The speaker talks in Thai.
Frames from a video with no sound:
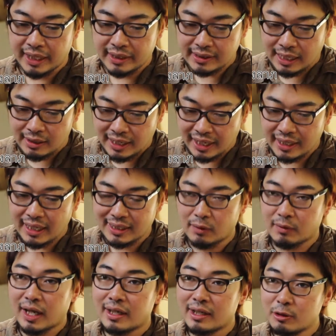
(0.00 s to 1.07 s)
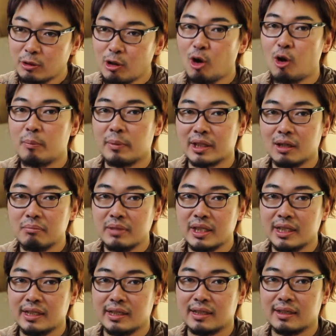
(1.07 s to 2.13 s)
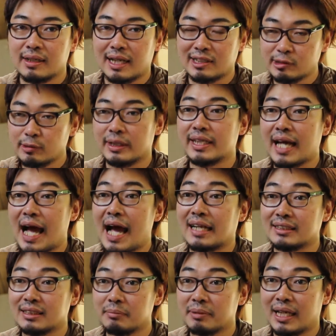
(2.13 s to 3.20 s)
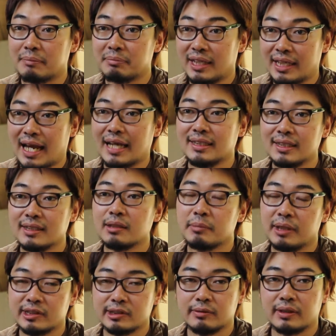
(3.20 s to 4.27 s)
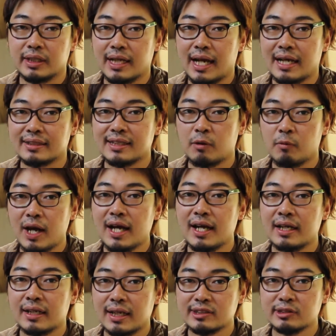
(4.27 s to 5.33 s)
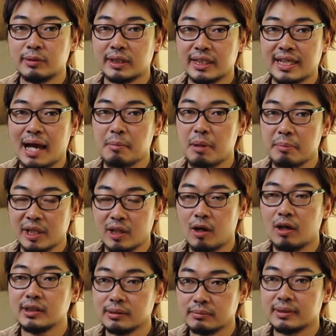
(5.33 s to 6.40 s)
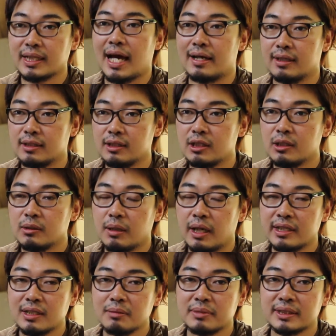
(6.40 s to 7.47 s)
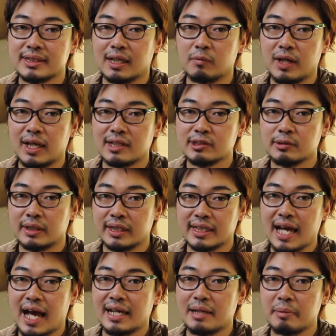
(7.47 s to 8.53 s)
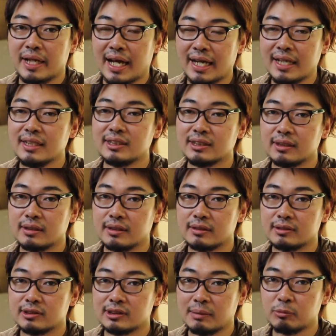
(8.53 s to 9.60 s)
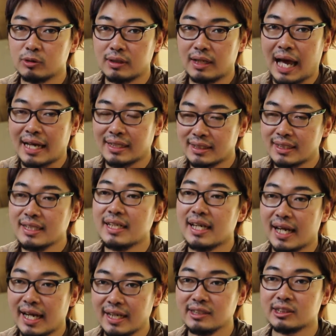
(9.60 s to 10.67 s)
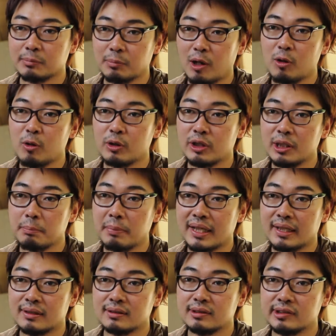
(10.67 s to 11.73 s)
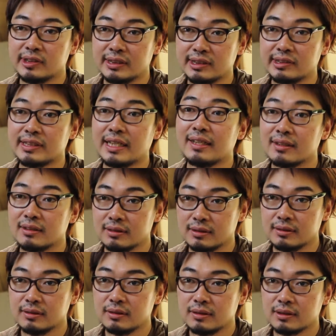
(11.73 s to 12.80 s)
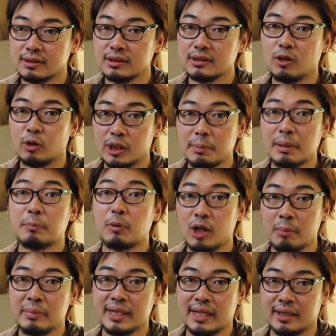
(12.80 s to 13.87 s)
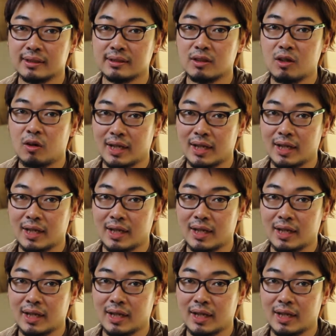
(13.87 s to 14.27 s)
แต่ในขณะเดียวกันในยุโรปมันก็มีรัฐสวัสดิการใช่ไหมครับในหลายที่ยังมีรัฐสวัสดิการแต่ว่ารัฐสวัสดิการมันมีข้อจำกัดอันเนื่องมาจากว่ารัฐสวัสดิการเนี่ยมันให้หลายที่เนี่ยให้เฉพาะคนที่เป็นซิติเซนคือคนที่เป็นพลเมืองของ